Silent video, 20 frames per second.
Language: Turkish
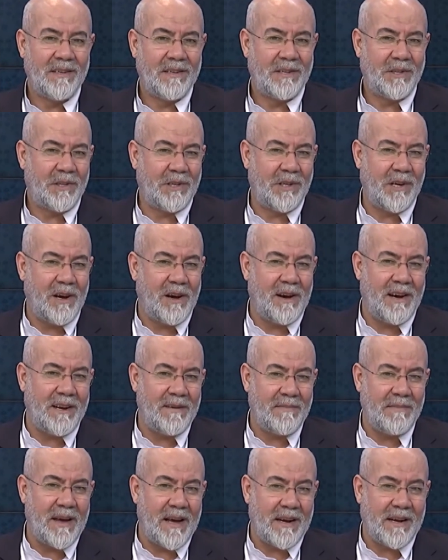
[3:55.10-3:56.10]
Şia
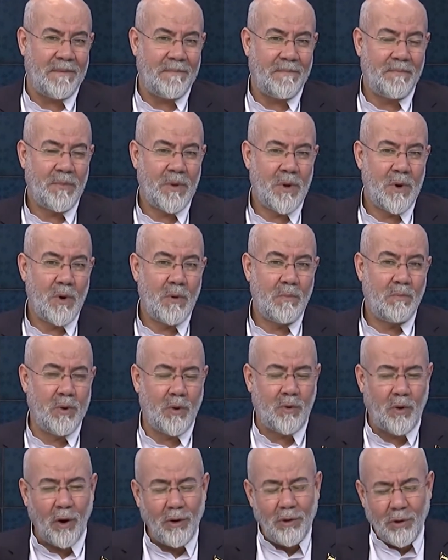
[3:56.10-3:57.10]
alimleri
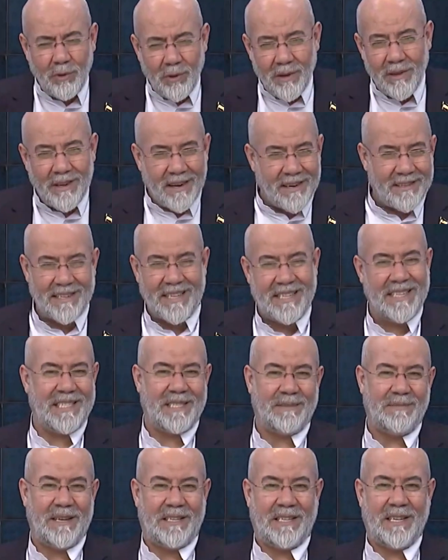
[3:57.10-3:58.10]
bu koşullarda
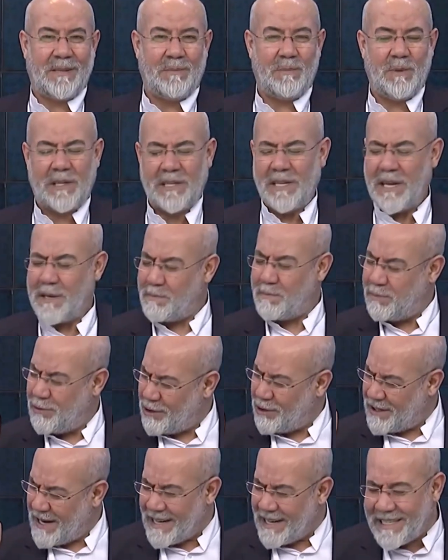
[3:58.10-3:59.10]
hizmet etmişler. Bu
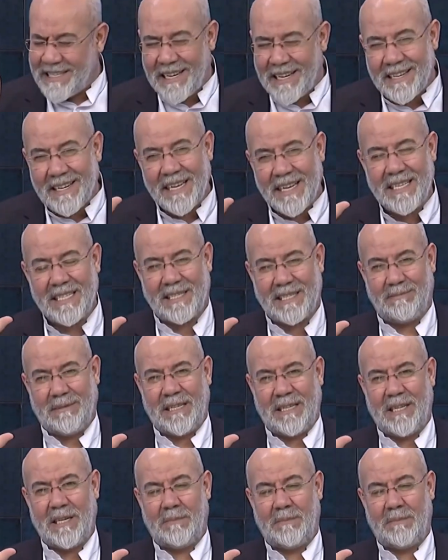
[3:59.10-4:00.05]
şekilde hizmet